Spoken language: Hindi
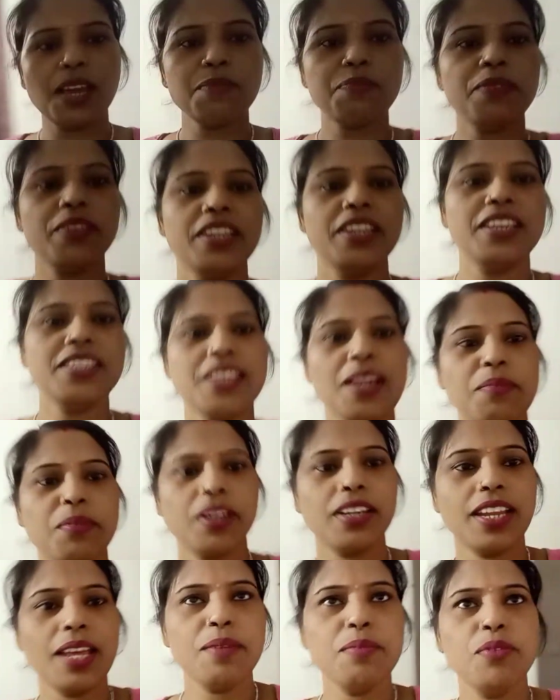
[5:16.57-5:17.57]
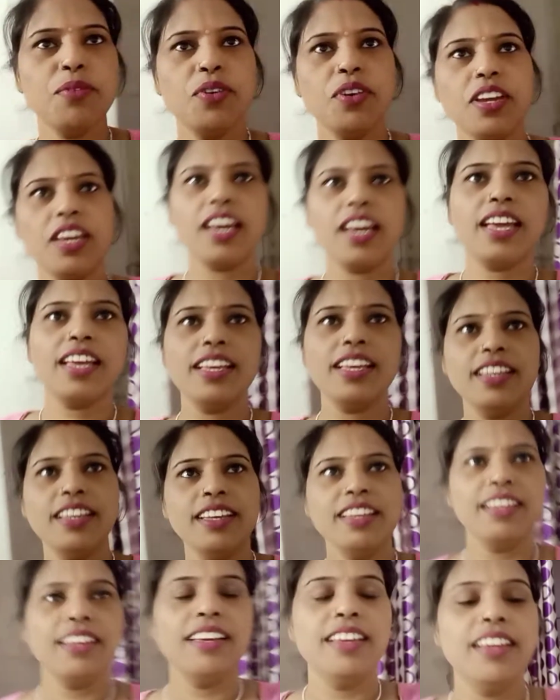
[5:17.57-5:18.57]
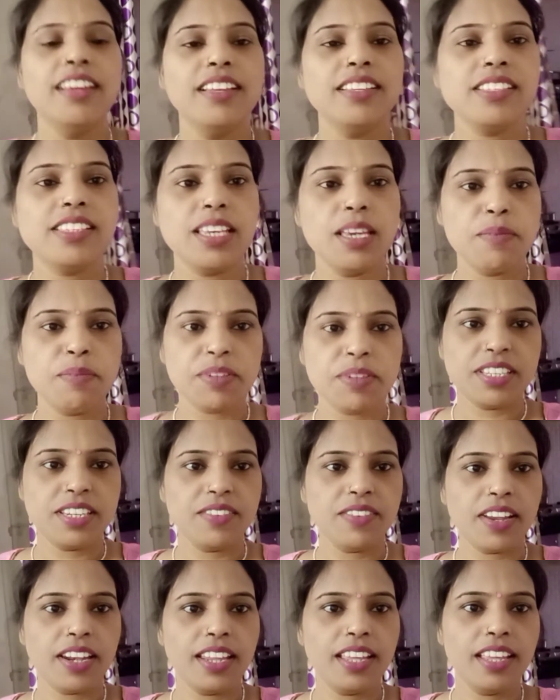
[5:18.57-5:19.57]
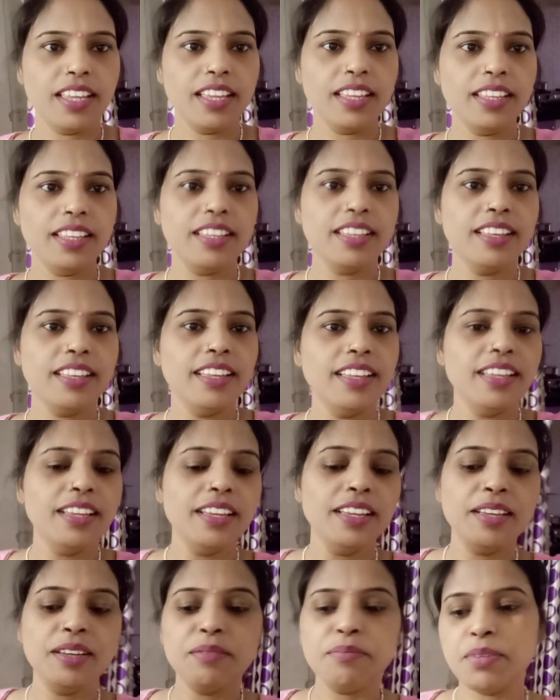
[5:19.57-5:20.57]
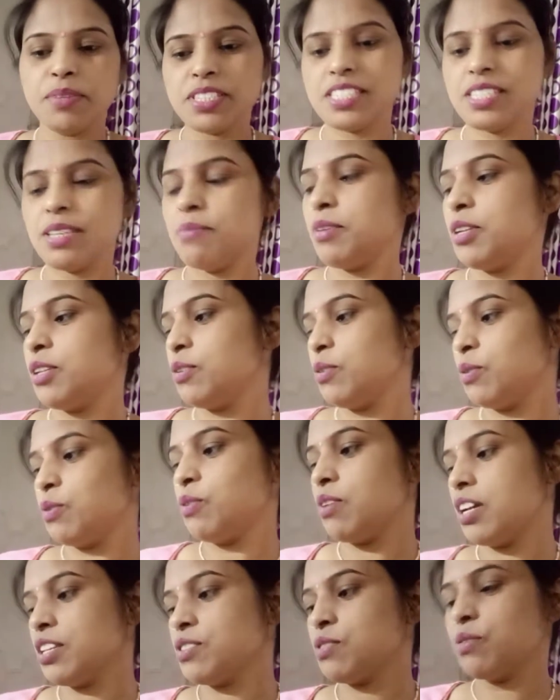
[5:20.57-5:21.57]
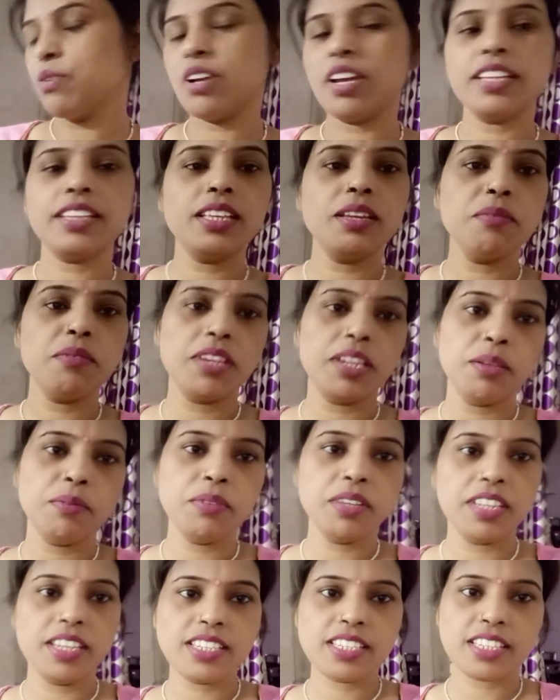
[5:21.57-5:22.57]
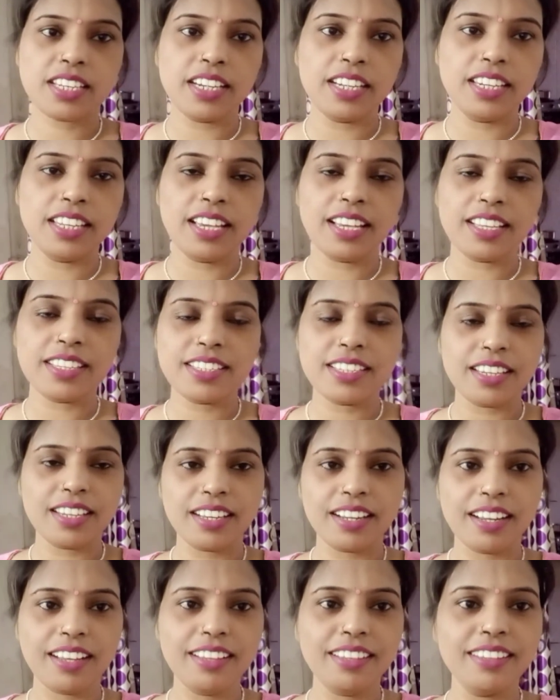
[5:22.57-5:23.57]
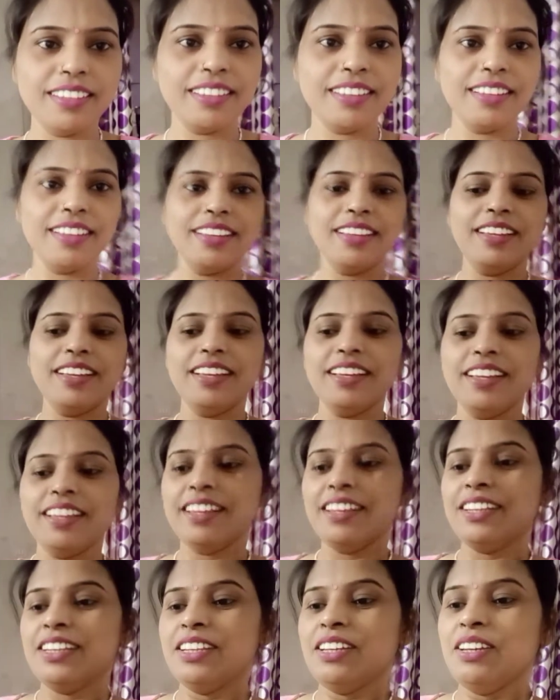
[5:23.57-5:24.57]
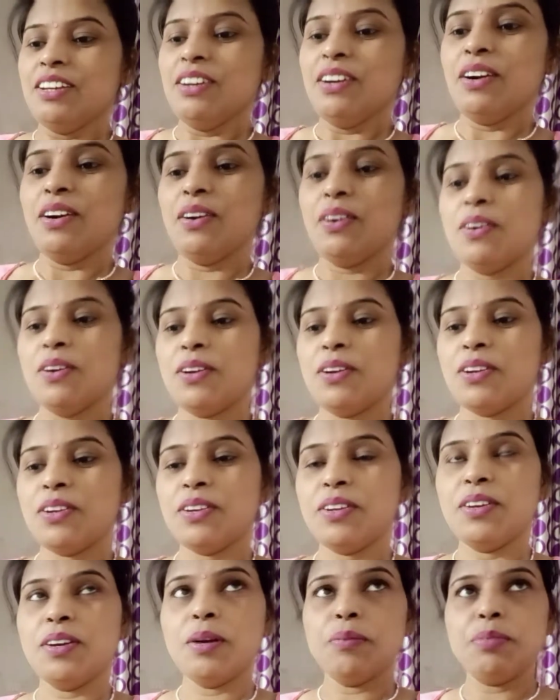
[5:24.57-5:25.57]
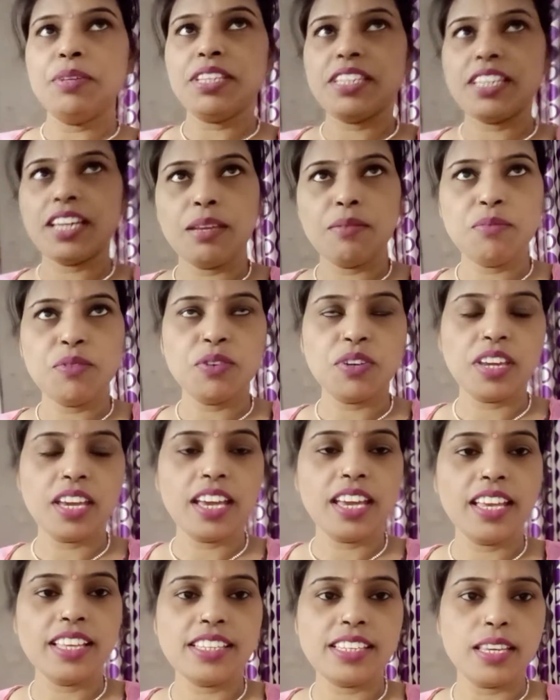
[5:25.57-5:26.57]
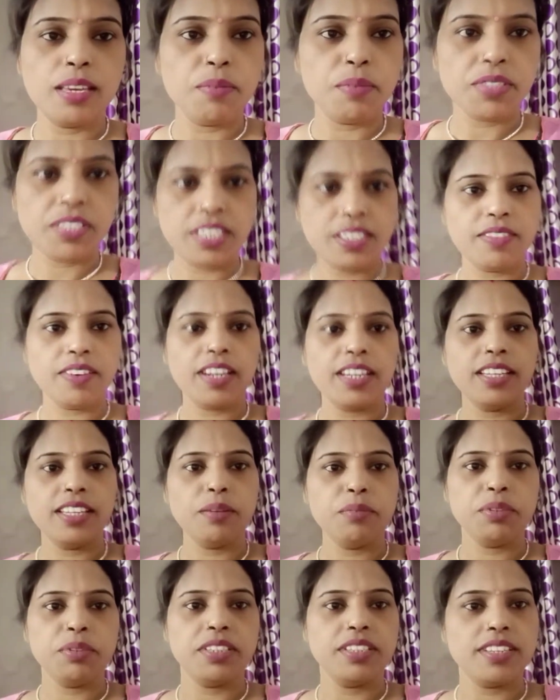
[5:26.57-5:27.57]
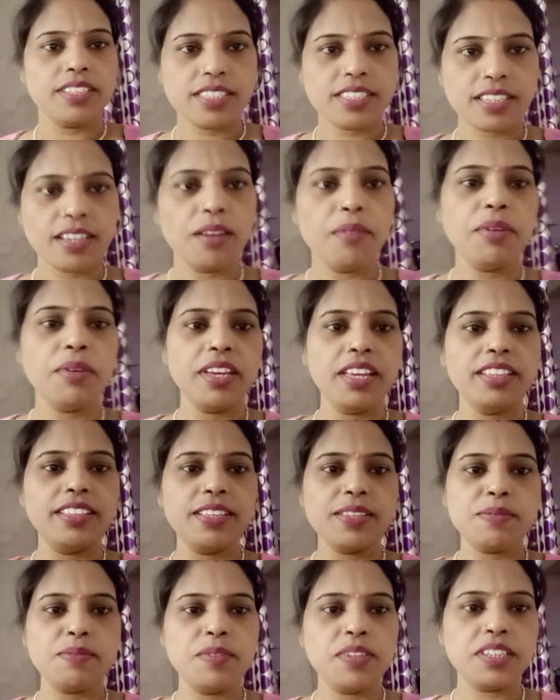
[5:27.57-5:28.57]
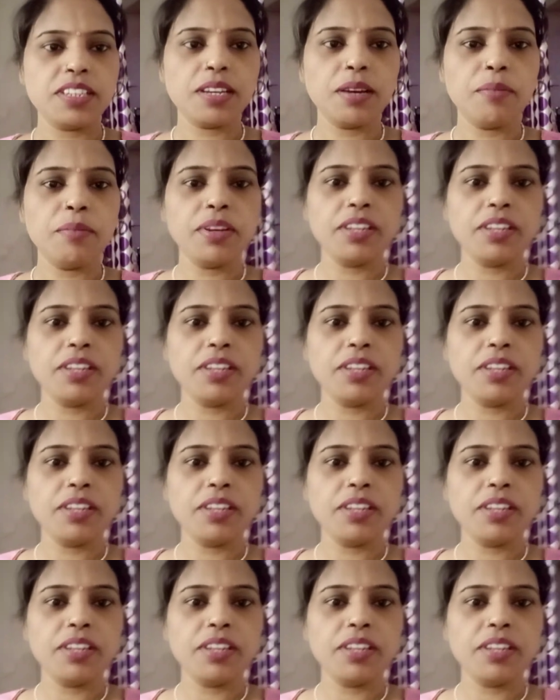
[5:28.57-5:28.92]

पीने शाम का टाइम हो गया है छः बजने वाले हैं बच्चे मेरे दोनों आज सो गए थे मैंने भी रेस्ट कर लिया अच्छा लगा और अभी टाइम हो गया है छः बजने वाले हैं अभी दस कम है दस मिनट कम है